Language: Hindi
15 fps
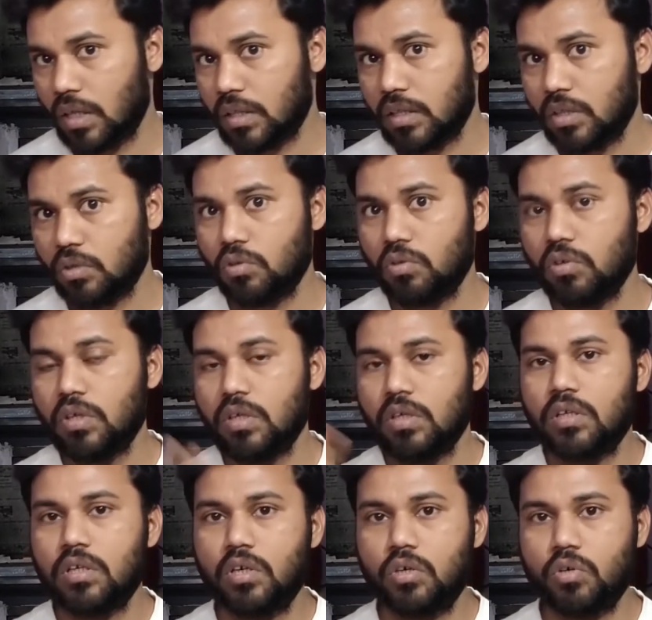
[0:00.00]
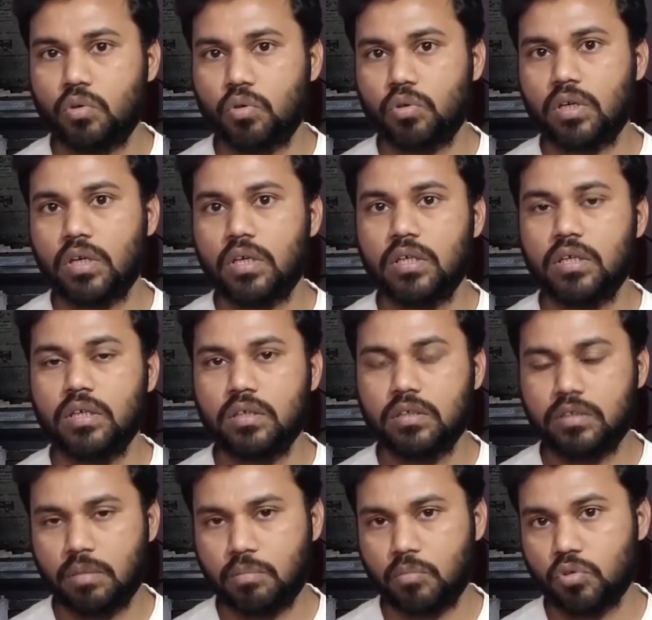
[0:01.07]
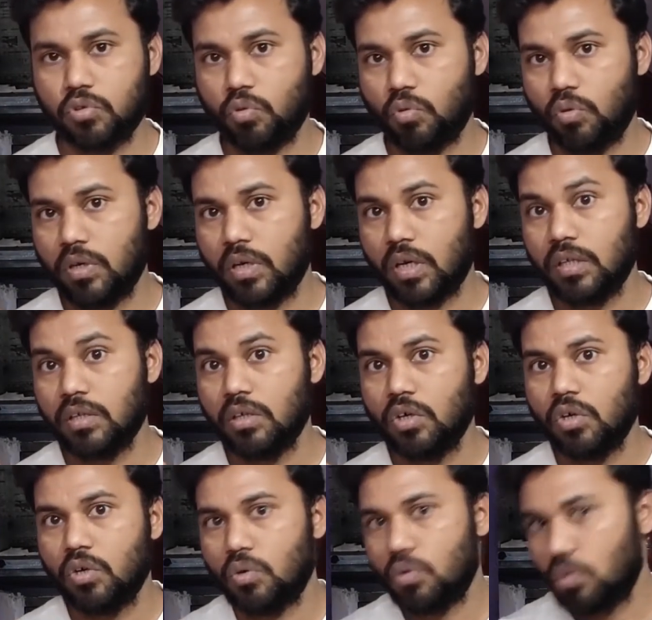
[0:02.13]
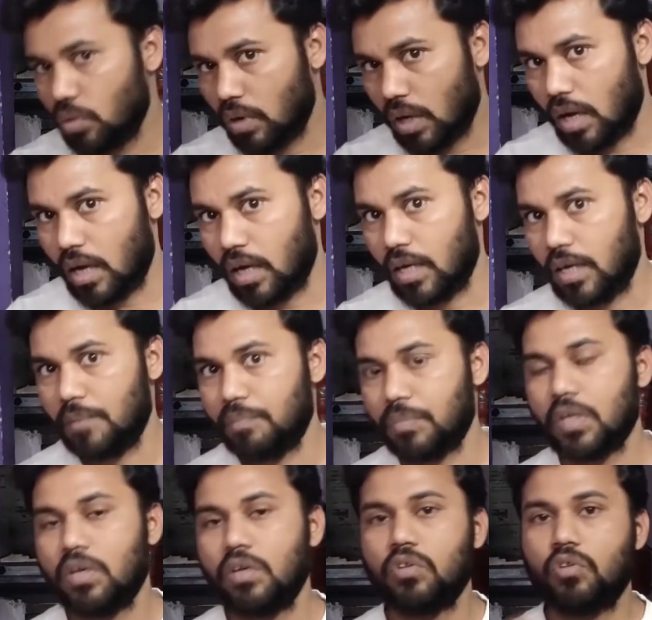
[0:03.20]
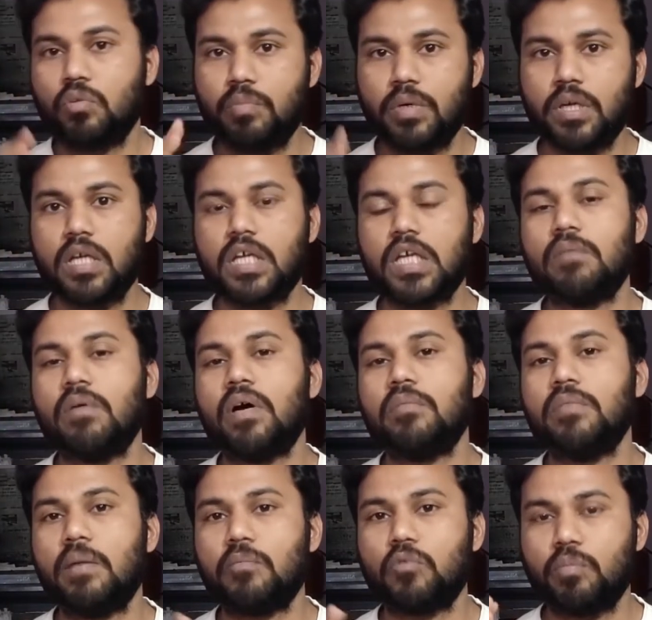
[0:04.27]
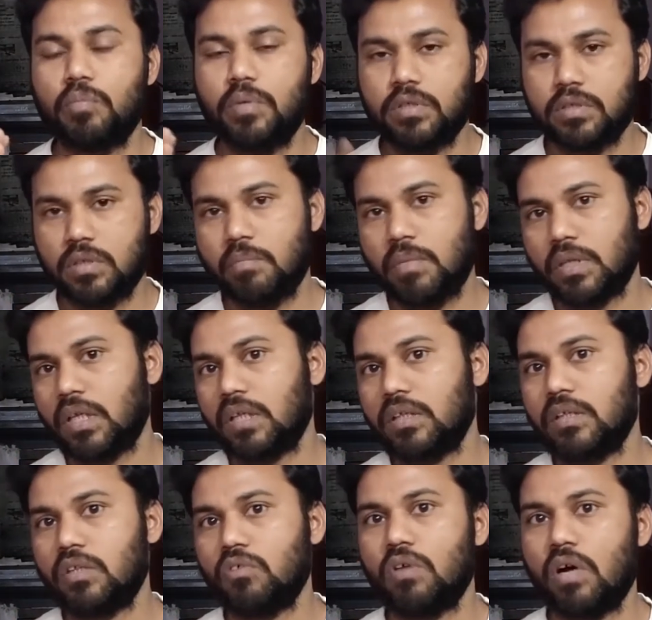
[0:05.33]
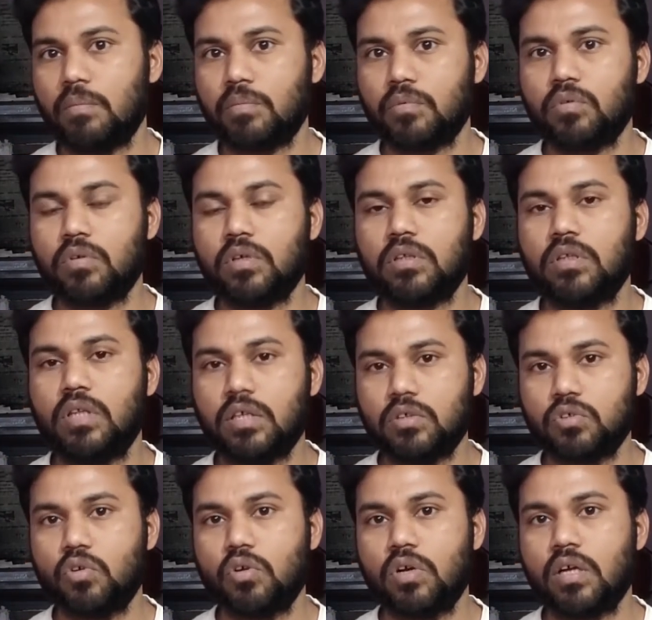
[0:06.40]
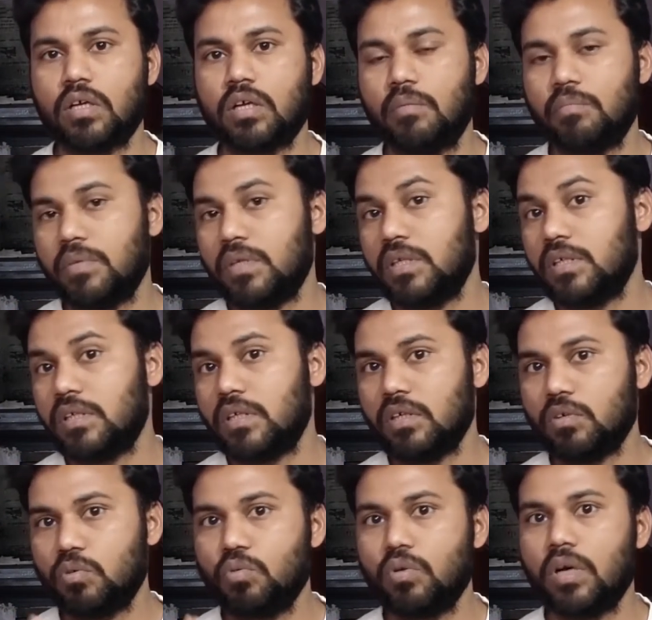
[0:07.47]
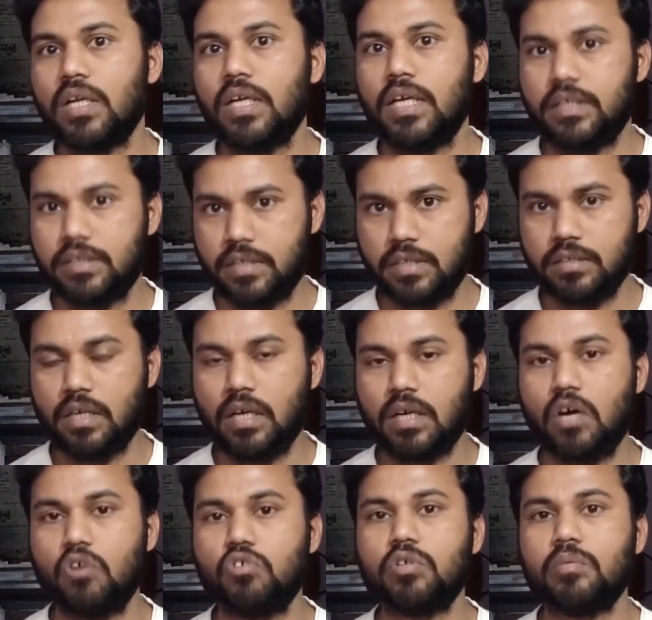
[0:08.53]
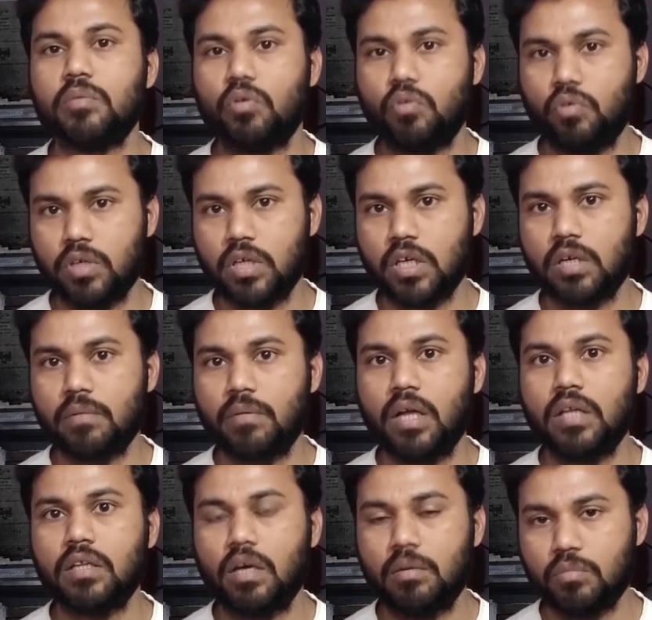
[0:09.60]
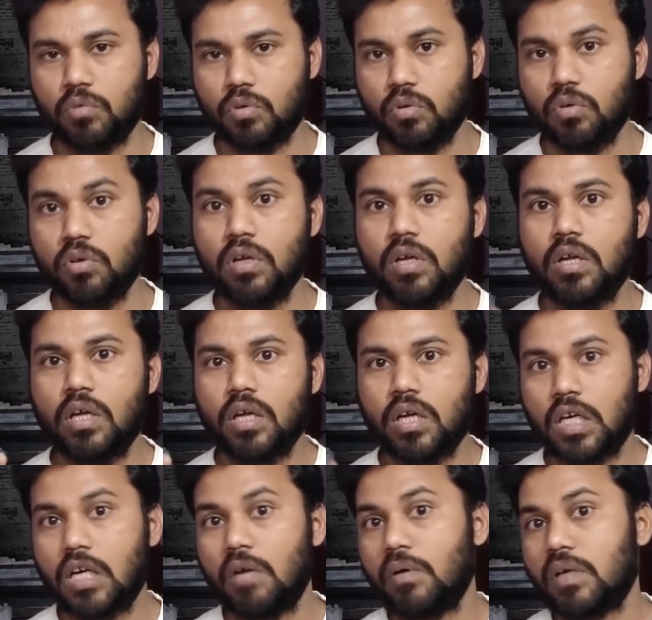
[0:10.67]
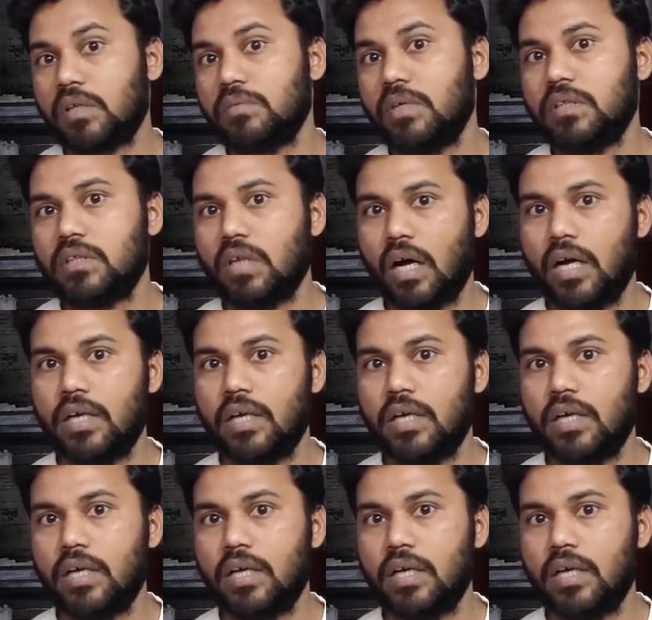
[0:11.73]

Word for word: जानते हो ये टोटली सब कुछ ऑनलाइन हो रहा है तो फिर एक बार मैं आपको फिर से बता देता हूँ आपको कि 10 डॉलर कम्प्लीटली गूगल एडसेंस अकाउंट में होने के बाद हमको गवर्नमेंट